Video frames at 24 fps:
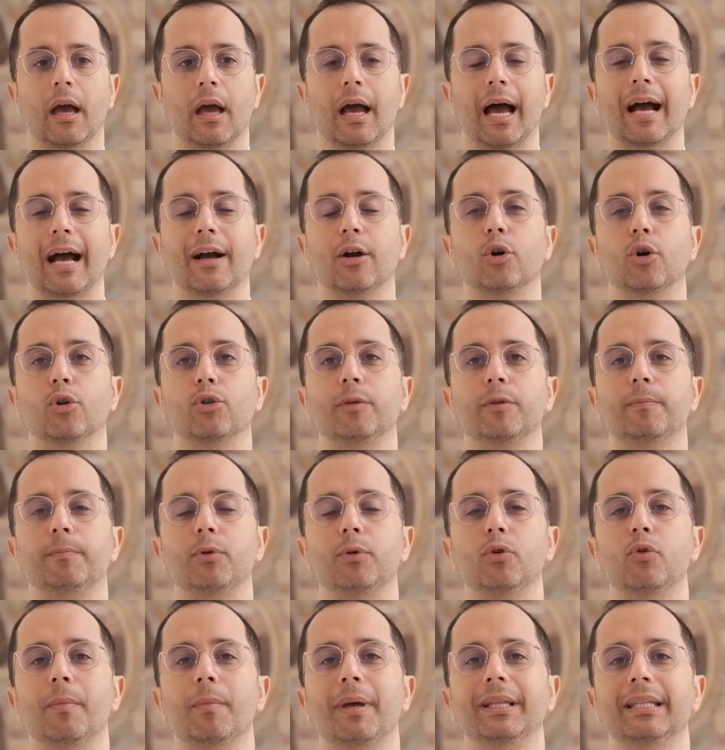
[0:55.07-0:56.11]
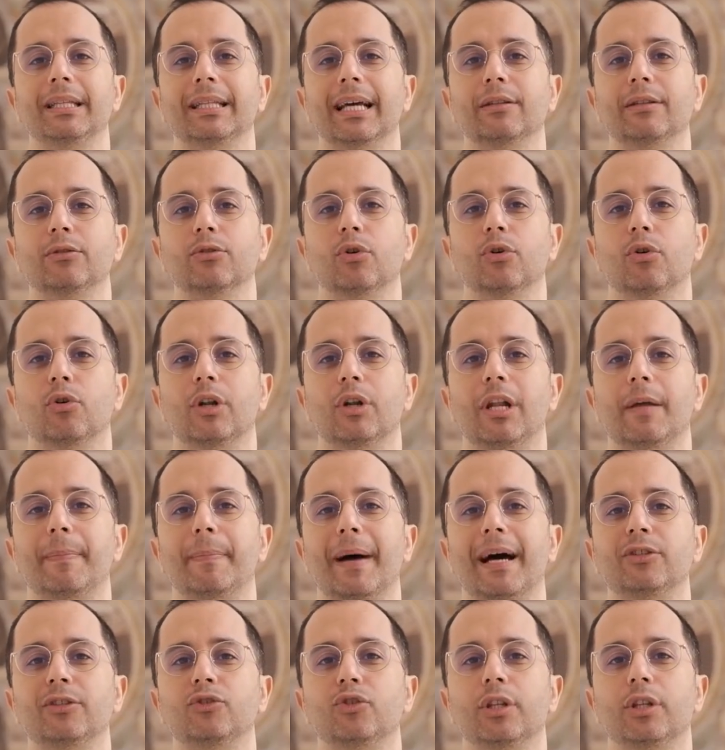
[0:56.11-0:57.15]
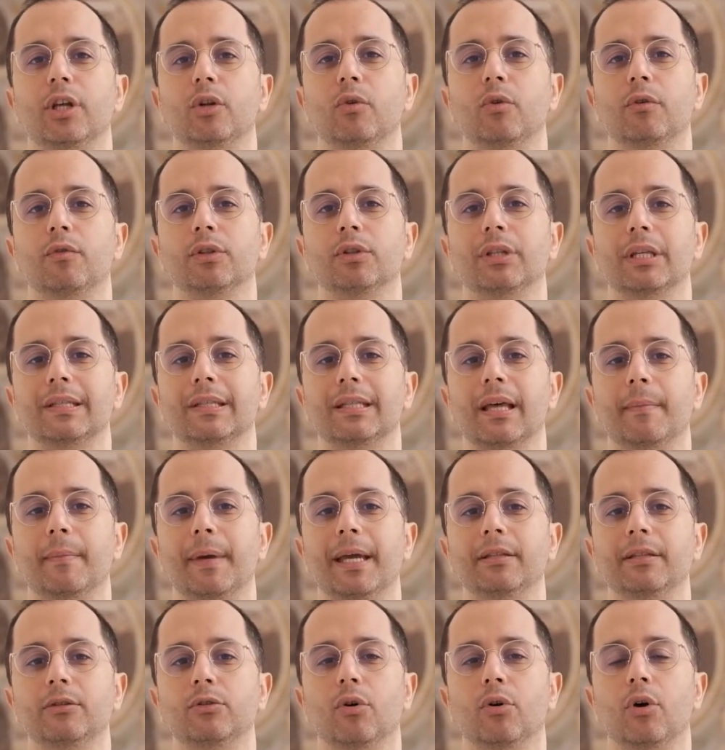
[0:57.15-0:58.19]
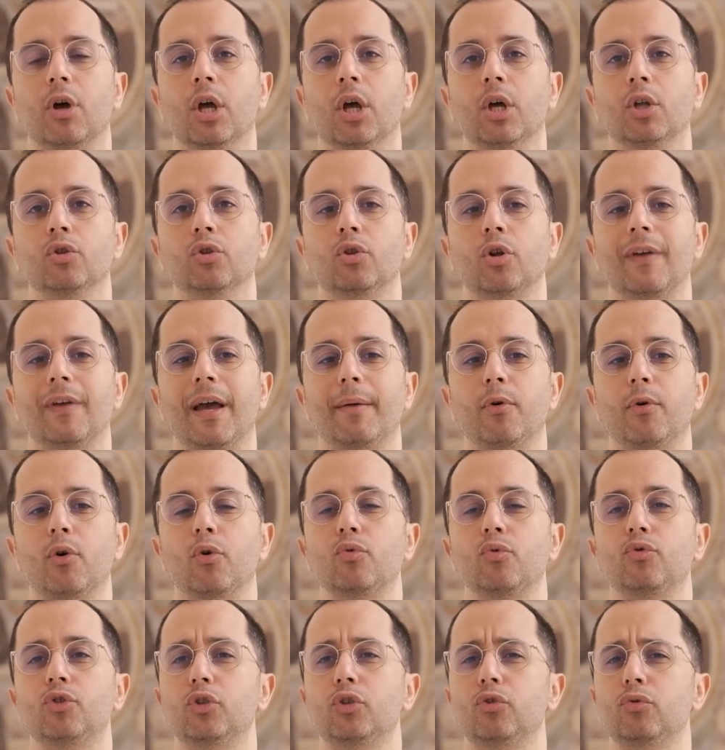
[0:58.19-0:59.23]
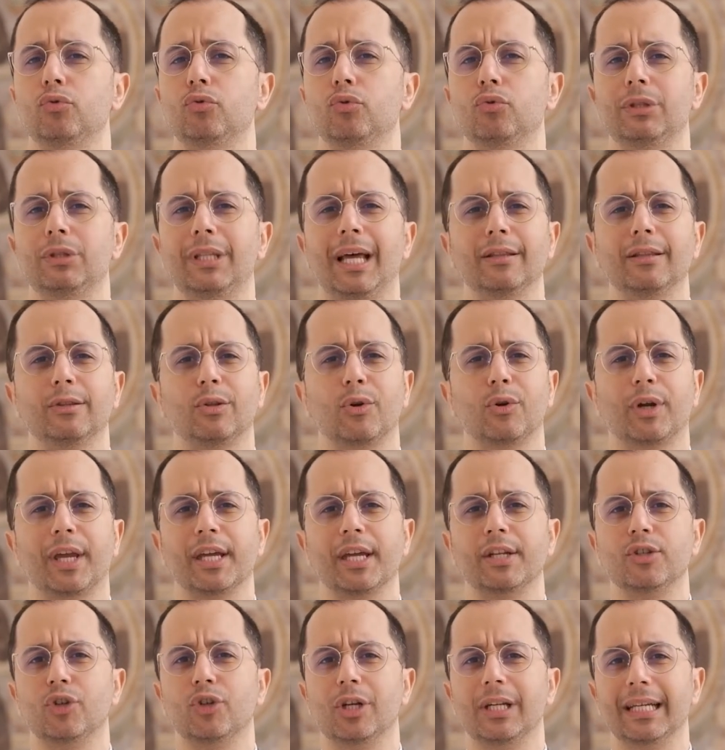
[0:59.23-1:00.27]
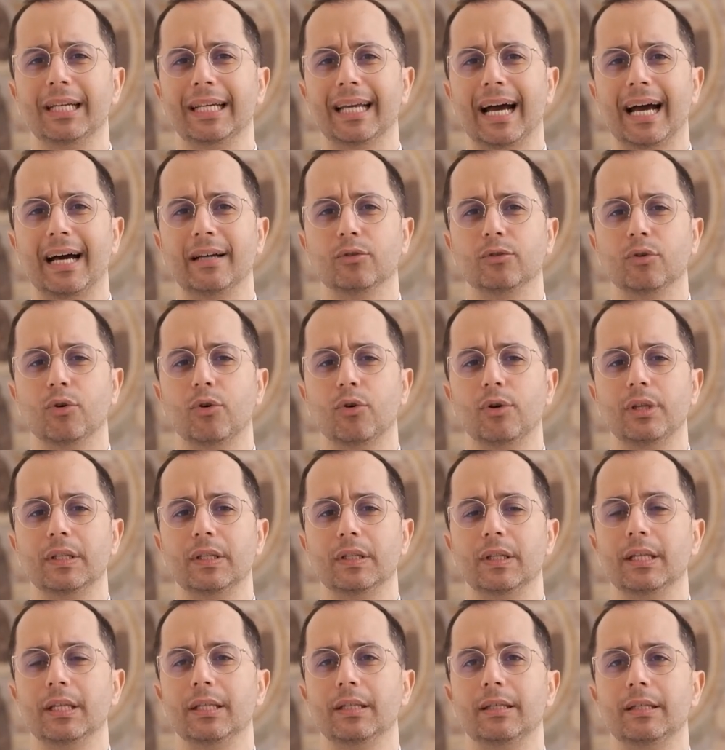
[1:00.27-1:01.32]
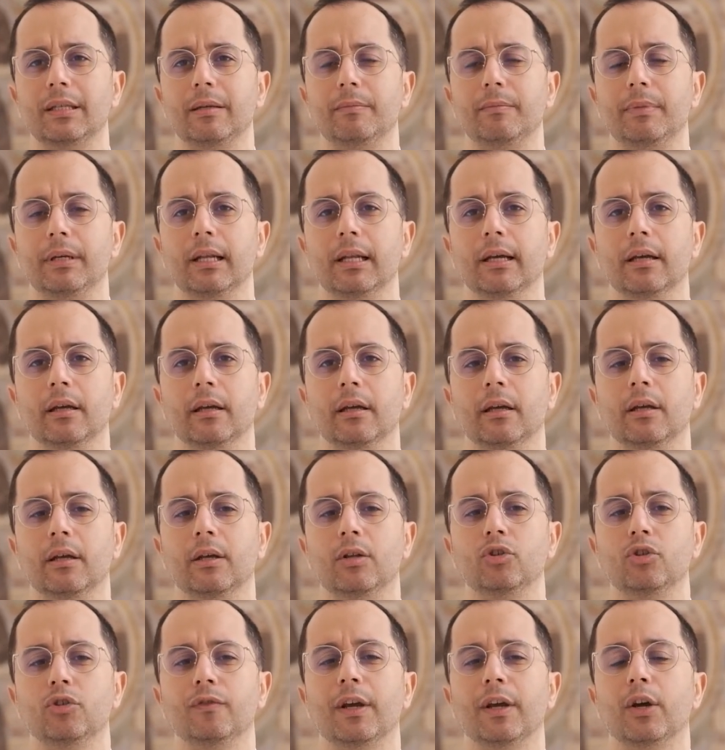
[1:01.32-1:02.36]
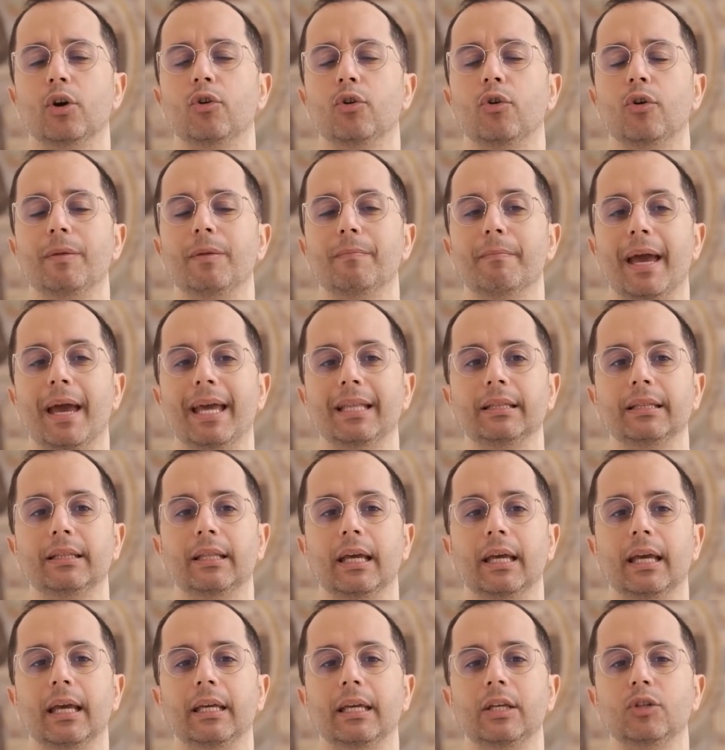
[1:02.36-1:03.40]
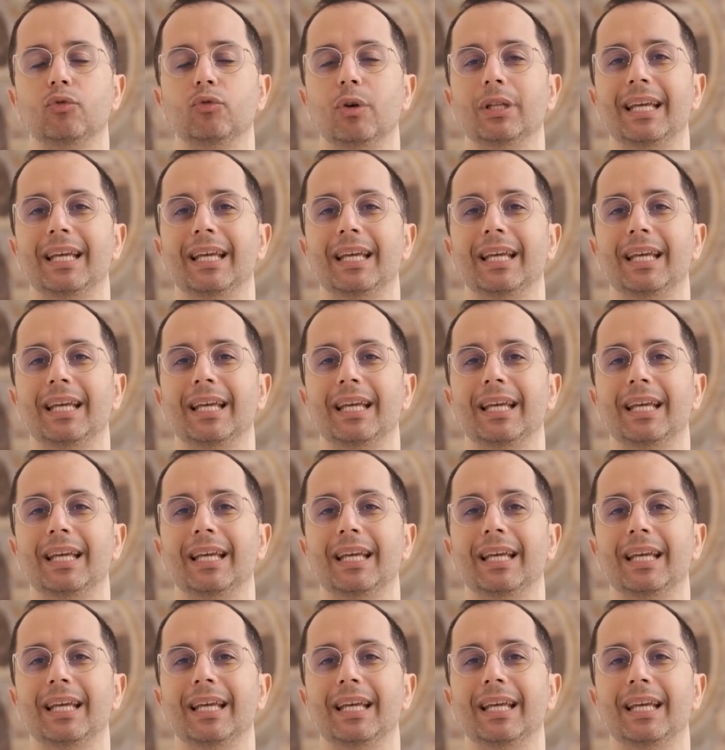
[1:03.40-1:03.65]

Ancor di più, meditando le pagine del Nuovo Testamento, troviamo un Gesù tutt'altro che angelicato o insensibile. Ci vengono in mente i suoi